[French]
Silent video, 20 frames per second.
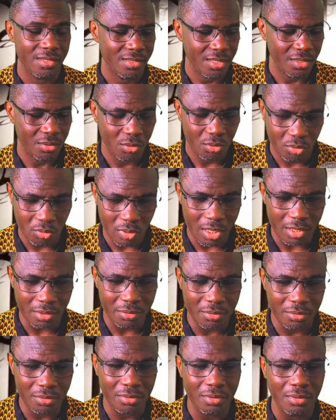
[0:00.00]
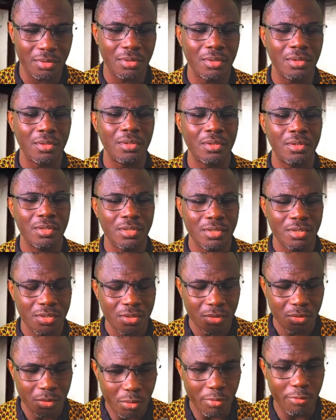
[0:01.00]
C'est de croire que
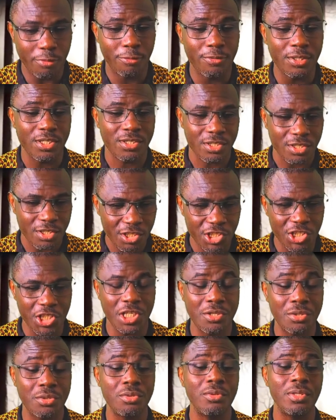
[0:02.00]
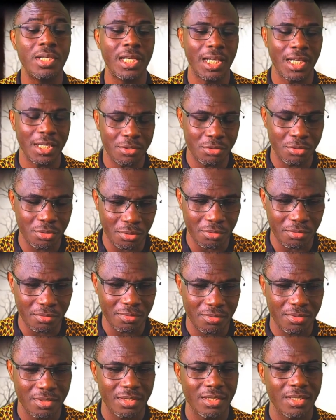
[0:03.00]
le Fils Jésus est Dieu.
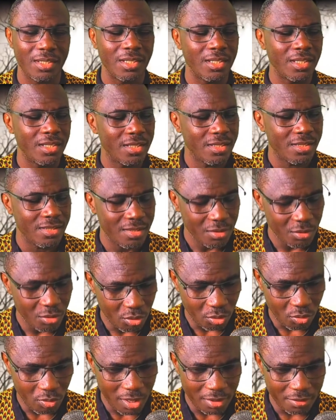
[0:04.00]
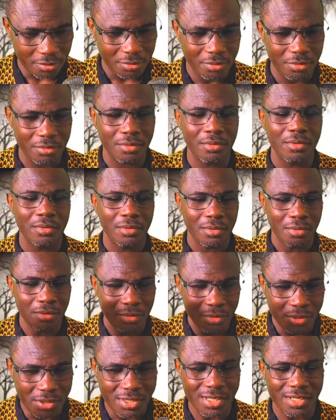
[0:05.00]
C'est de croire que
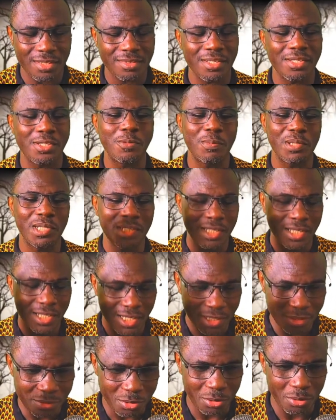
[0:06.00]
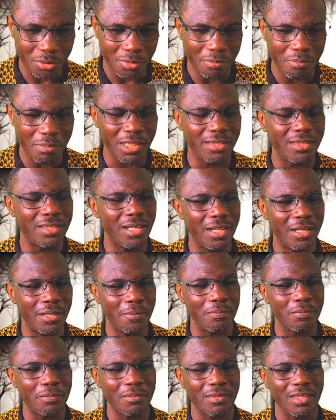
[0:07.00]
le Saint-Esprit est Dieu.
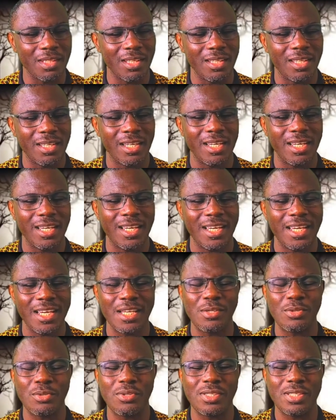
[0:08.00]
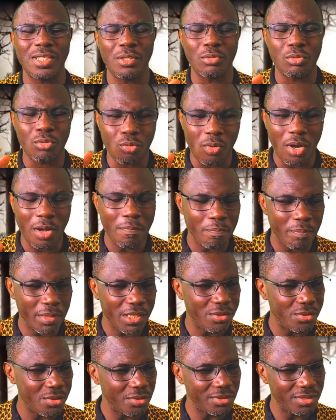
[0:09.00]
Maintenant, est-ce que c'est trois
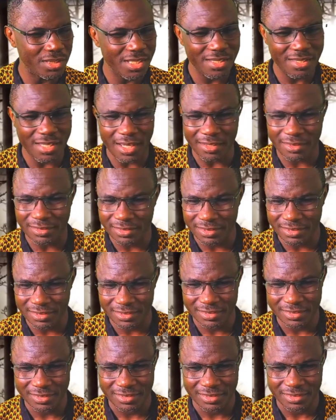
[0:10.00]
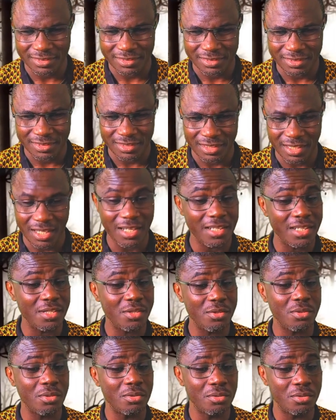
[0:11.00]
personnes distinctes en
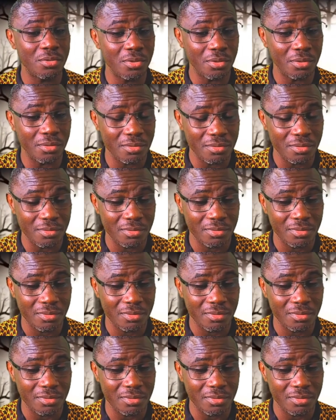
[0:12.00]
un seul Dieu